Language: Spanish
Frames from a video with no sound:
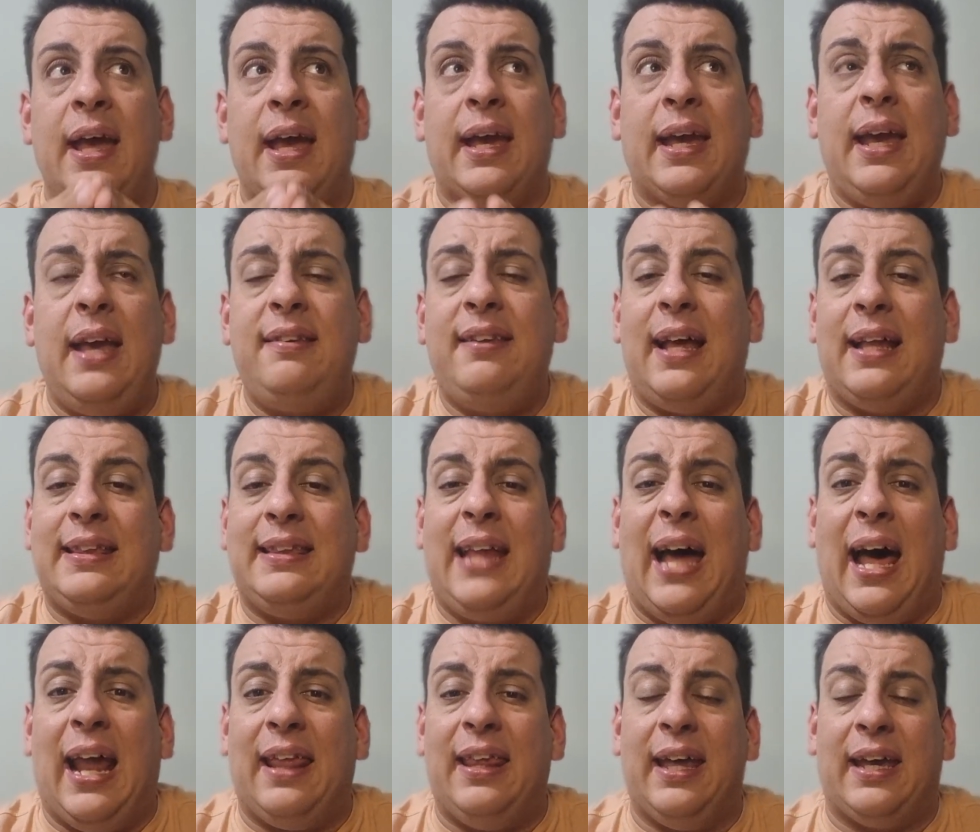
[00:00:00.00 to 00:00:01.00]
que esas
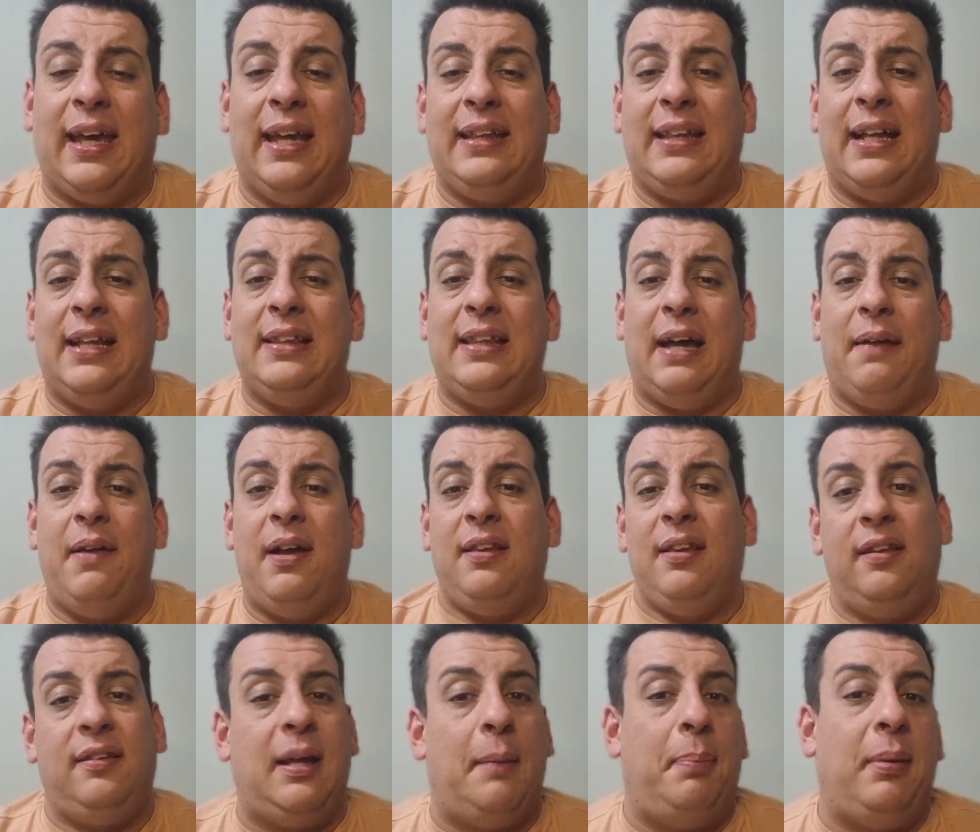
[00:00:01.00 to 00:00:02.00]
tardes que tantas
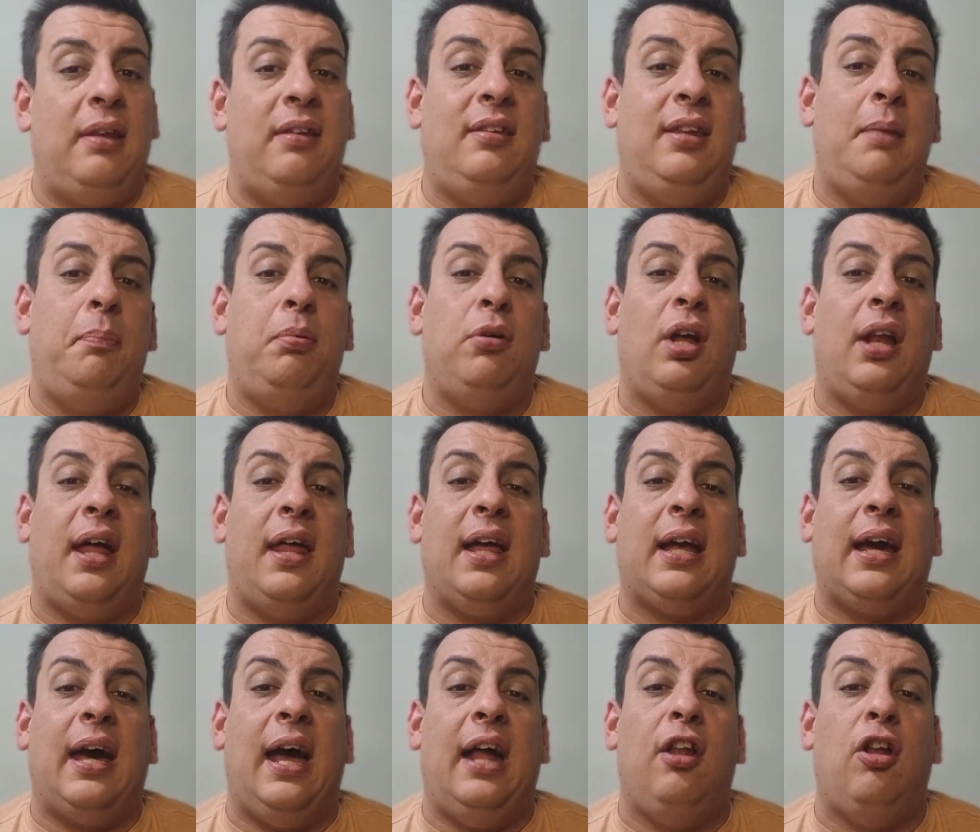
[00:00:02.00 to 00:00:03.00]
veces a principios de la
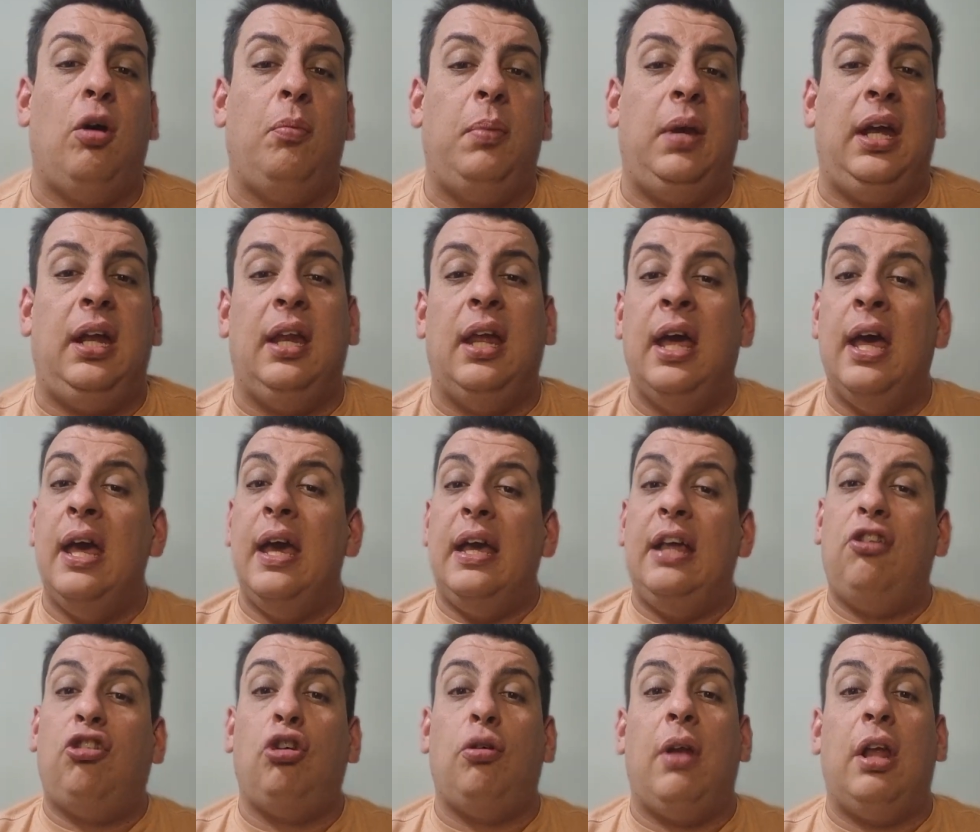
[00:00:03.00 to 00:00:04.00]
década del 2000
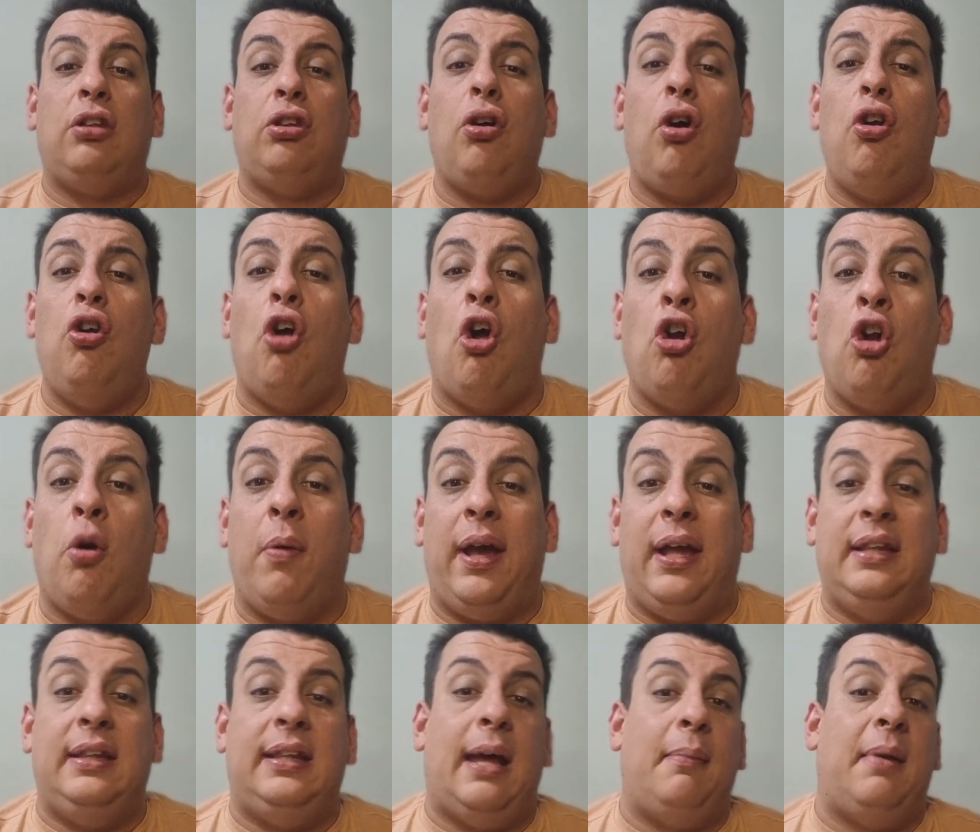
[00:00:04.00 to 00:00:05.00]
y sobre todo los
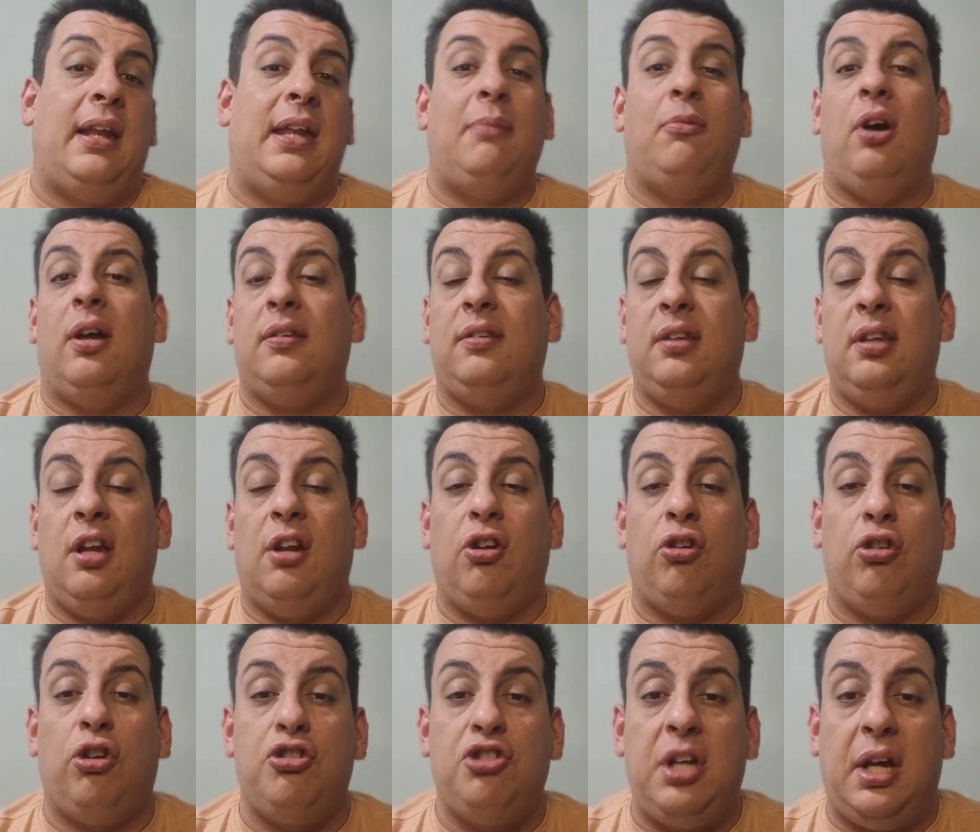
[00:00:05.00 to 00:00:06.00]
90, y venimos a decir
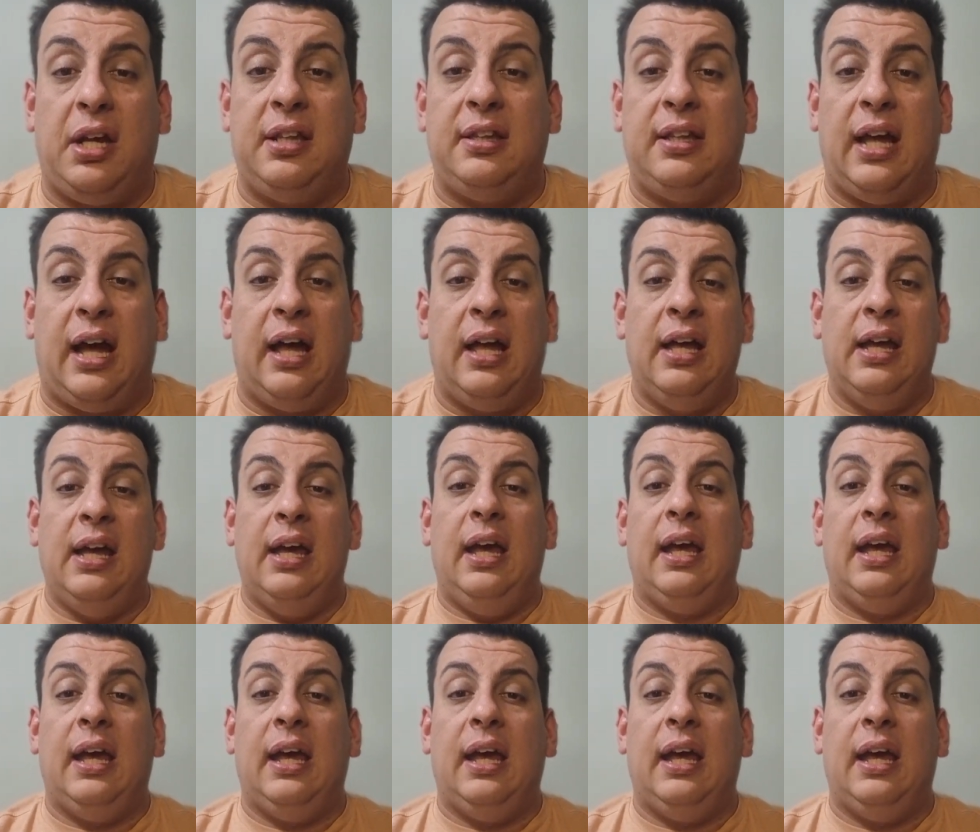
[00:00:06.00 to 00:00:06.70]
los 80,